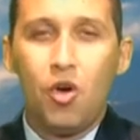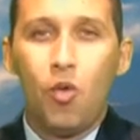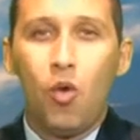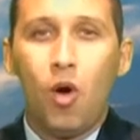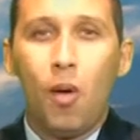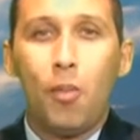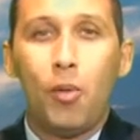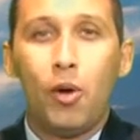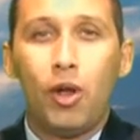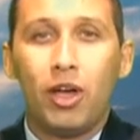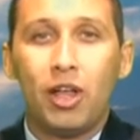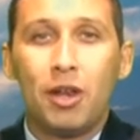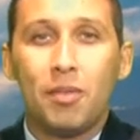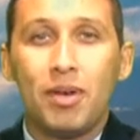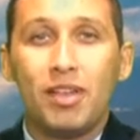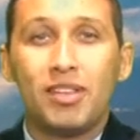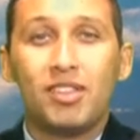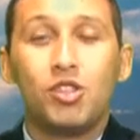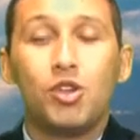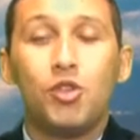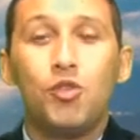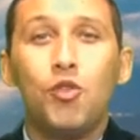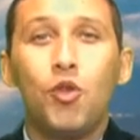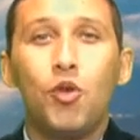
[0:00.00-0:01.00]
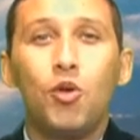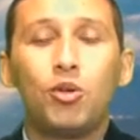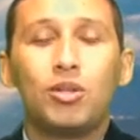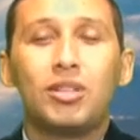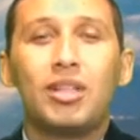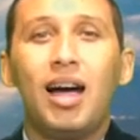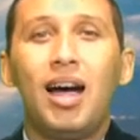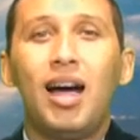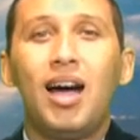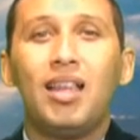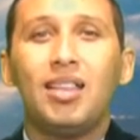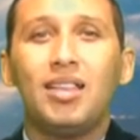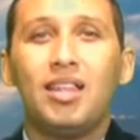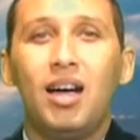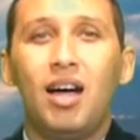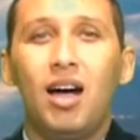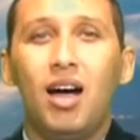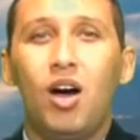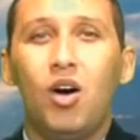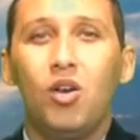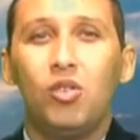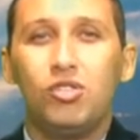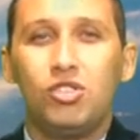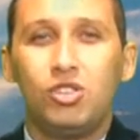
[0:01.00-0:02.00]
Uma programação voltada
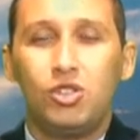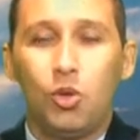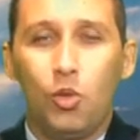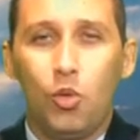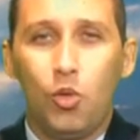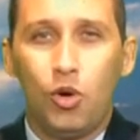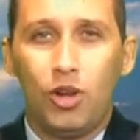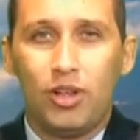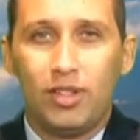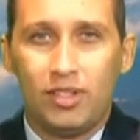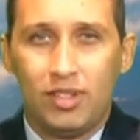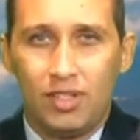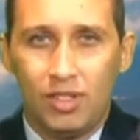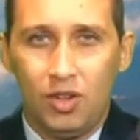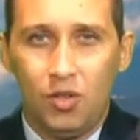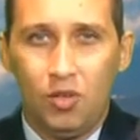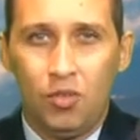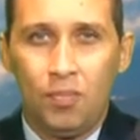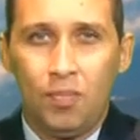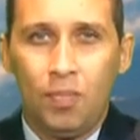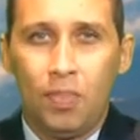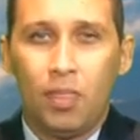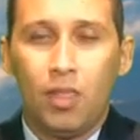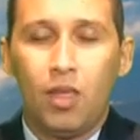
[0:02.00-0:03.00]
ao seu coração,